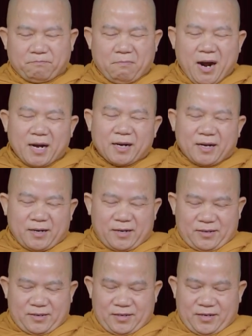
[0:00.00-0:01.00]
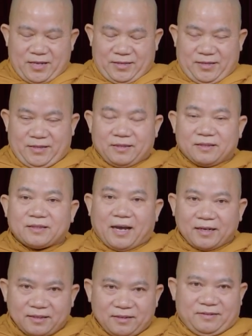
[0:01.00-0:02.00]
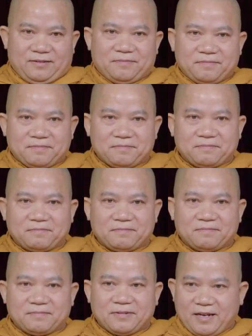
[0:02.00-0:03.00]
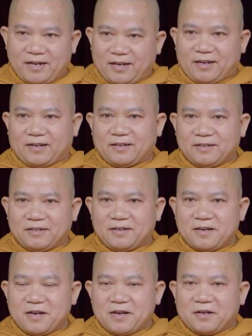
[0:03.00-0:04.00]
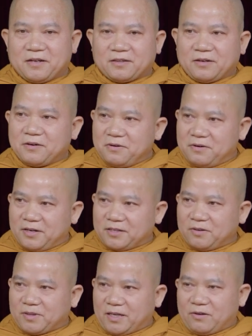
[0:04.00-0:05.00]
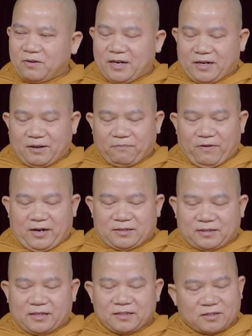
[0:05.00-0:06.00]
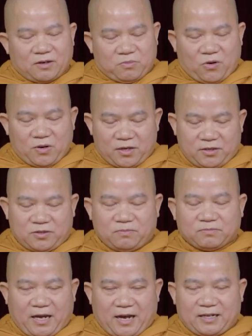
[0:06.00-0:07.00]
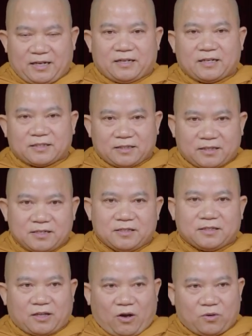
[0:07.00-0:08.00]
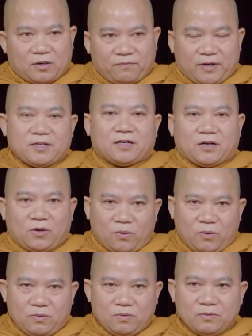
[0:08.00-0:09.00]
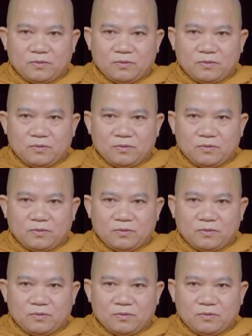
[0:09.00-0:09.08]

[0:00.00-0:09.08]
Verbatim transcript: bất định tánh nha thường á chúng ta nói là cái phật tánh trong con người chúng ta là nó thường tồn nó vĩnh cửu